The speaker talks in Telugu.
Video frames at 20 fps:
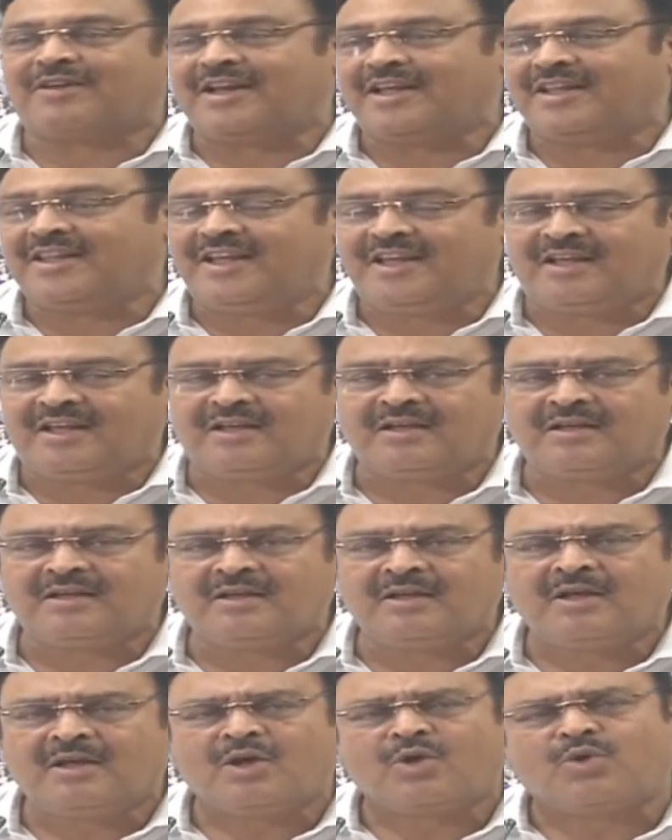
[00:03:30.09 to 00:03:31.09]
అనేది
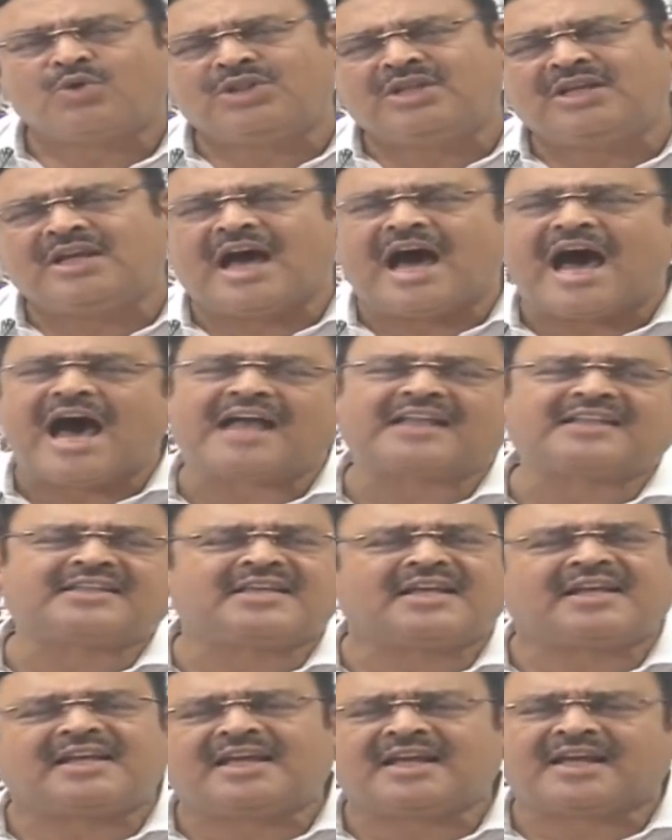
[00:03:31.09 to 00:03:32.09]
కొద్దిగా
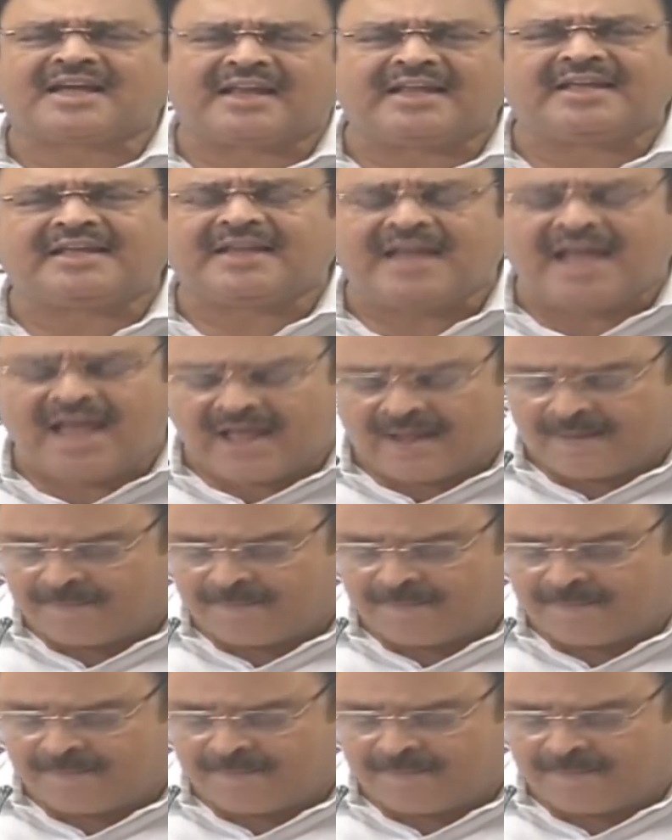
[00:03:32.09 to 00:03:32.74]
ఆశ్చర్యం కలిగినా